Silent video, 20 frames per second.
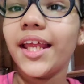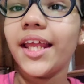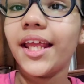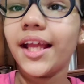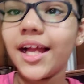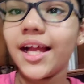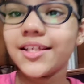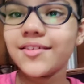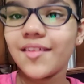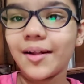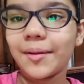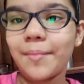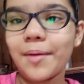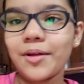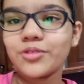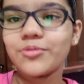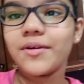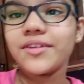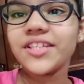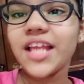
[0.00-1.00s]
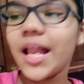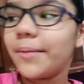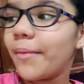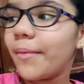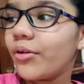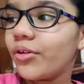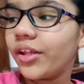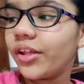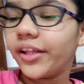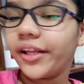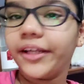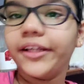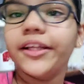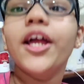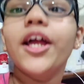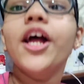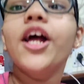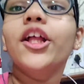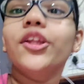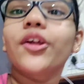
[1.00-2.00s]
एक गाइस तो
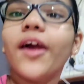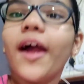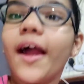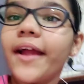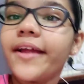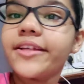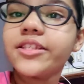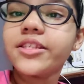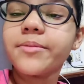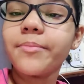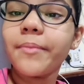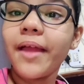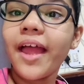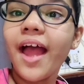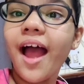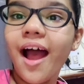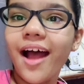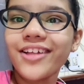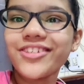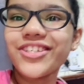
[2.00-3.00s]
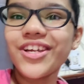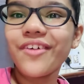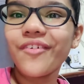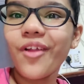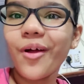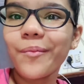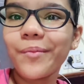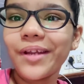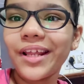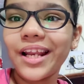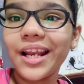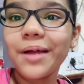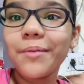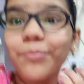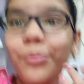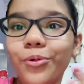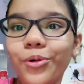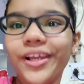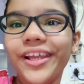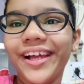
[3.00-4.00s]
हाँ मैं आज का ब्लॉग बनाना
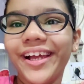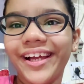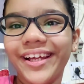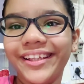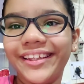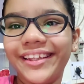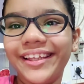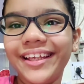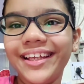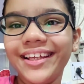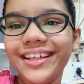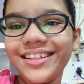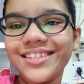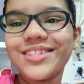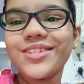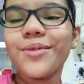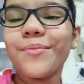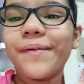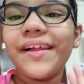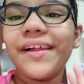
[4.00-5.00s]
भूल ही गई थी सो